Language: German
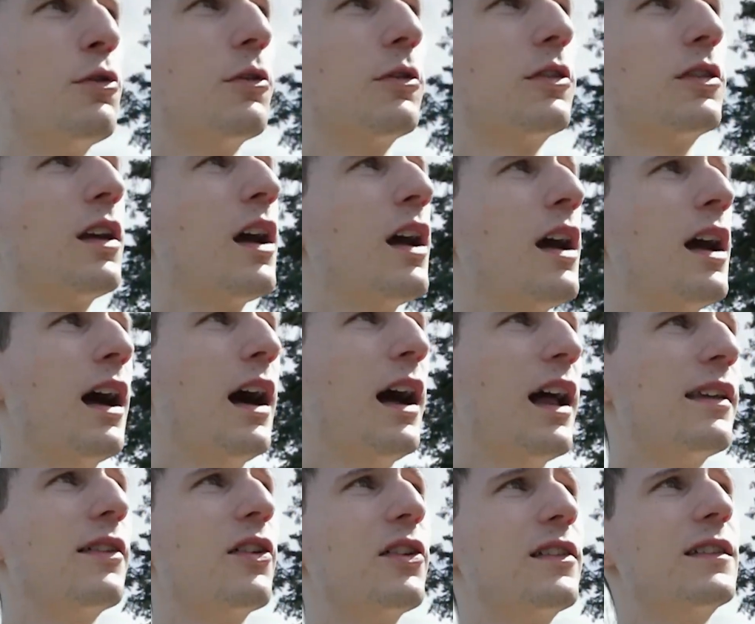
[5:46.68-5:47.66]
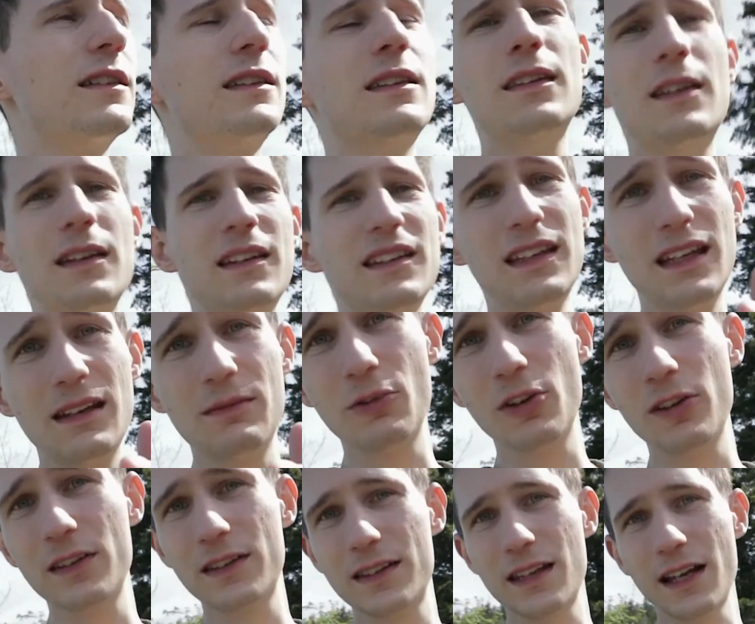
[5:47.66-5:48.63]
Punkt. Ansonsten sehen
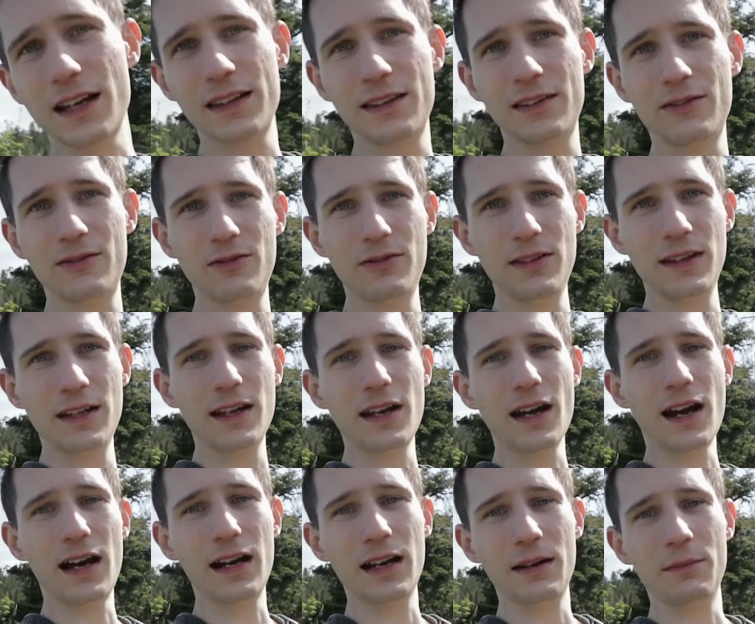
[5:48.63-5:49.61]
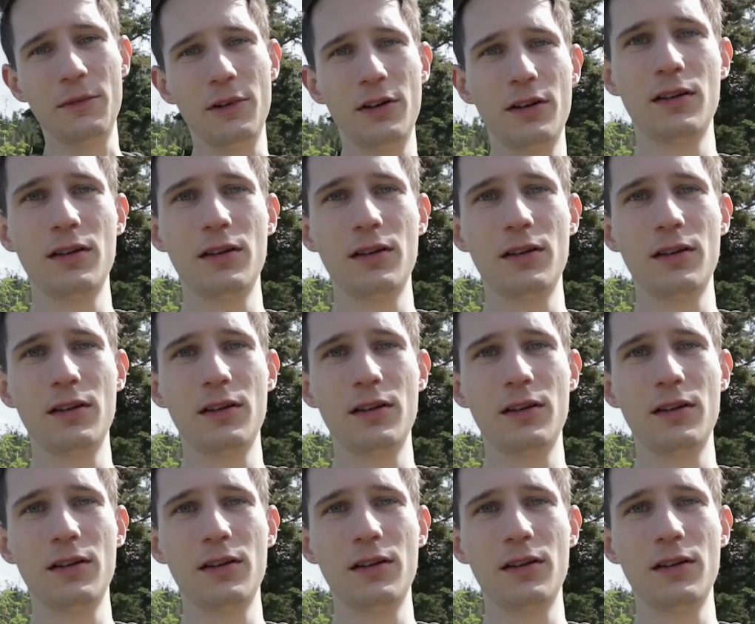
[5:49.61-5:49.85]
wir uns dann wieder daheim.